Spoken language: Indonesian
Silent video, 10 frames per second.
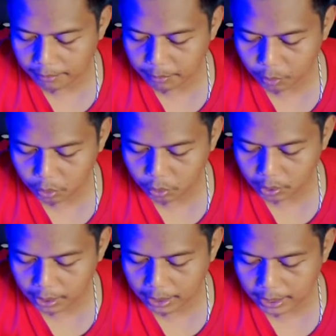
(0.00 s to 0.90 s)
Kami
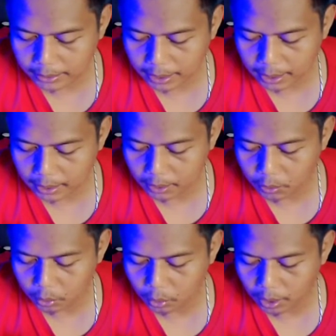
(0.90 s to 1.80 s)
meluncurkan acara
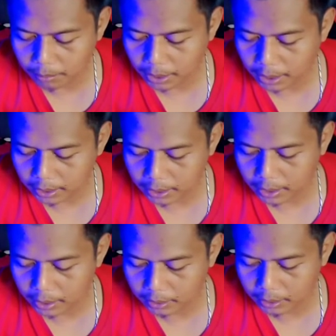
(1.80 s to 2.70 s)
keuntungan
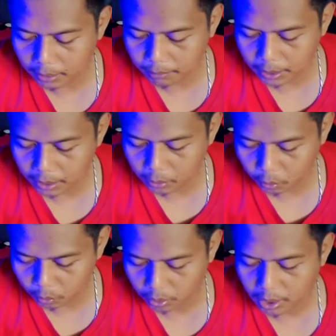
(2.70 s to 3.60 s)
berhadiah
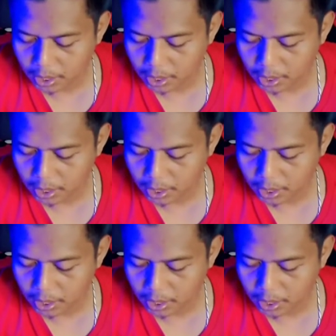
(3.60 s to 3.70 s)
terbaru.